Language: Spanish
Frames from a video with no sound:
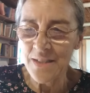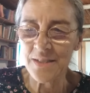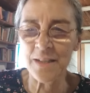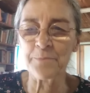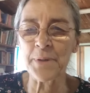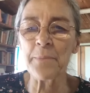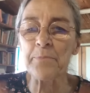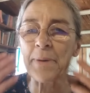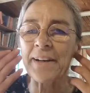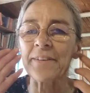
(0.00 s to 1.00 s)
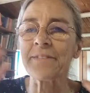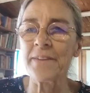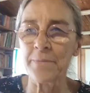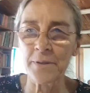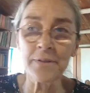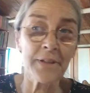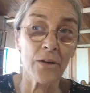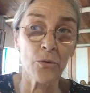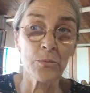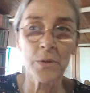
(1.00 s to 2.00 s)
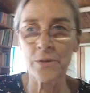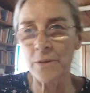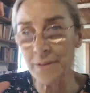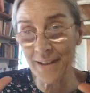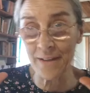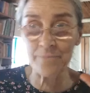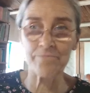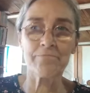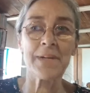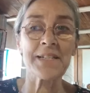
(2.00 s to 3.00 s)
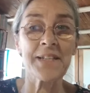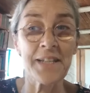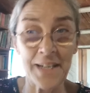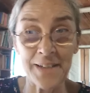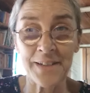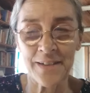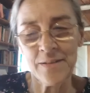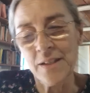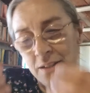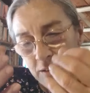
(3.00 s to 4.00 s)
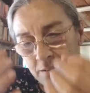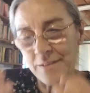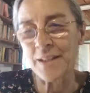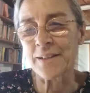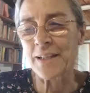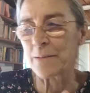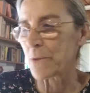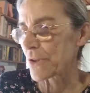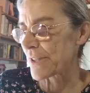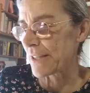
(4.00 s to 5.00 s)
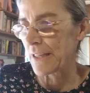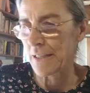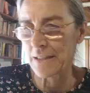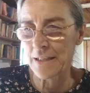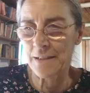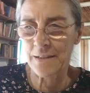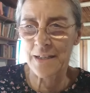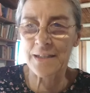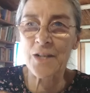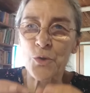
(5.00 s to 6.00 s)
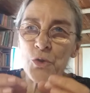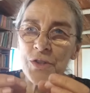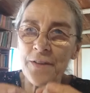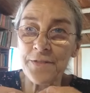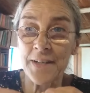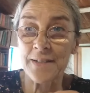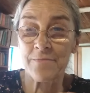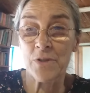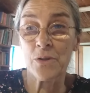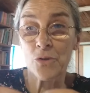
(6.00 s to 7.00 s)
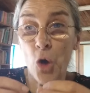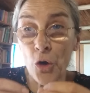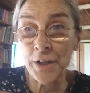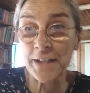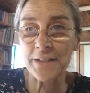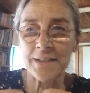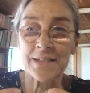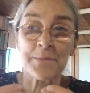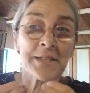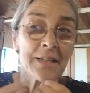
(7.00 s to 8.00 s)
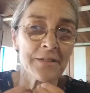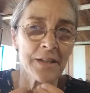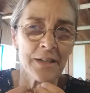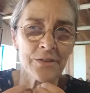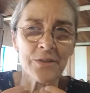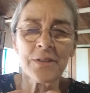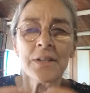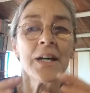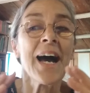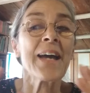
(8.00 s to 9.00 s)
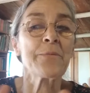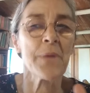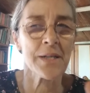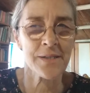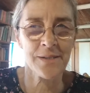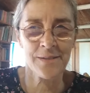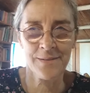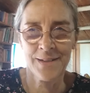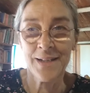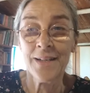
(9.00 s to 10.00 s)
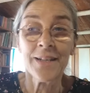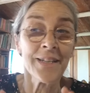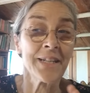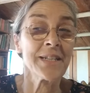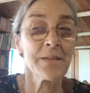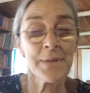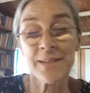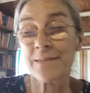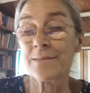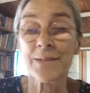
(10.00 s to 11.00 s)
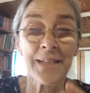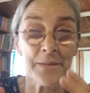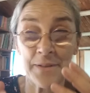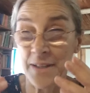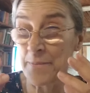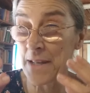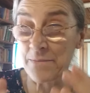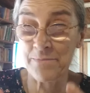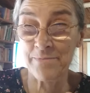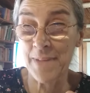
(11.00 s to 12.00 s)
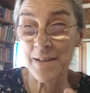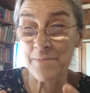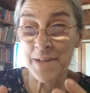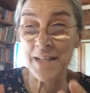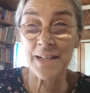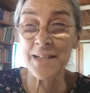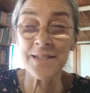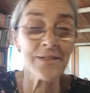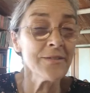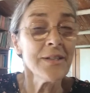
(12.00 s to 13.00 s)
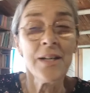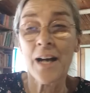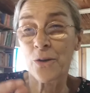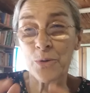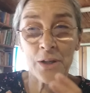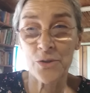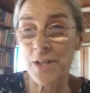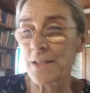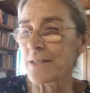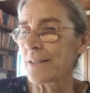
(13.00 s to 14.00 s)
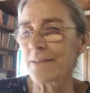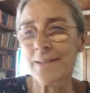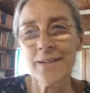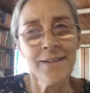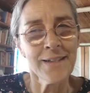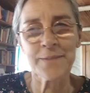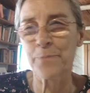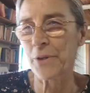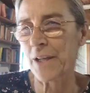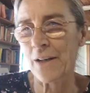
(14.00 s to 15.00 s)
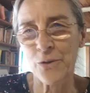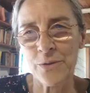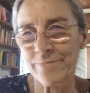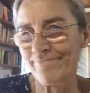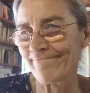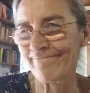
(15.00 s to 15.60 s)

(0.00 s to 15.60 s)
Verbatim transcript: siempre percibo de algún modo que más allá de, digamos, la, sustancia eh, concreta que se me está entregando, hay más. Y en ese más digo, cada vez que me, llega esto, alguna cosa de estas, es porque algo,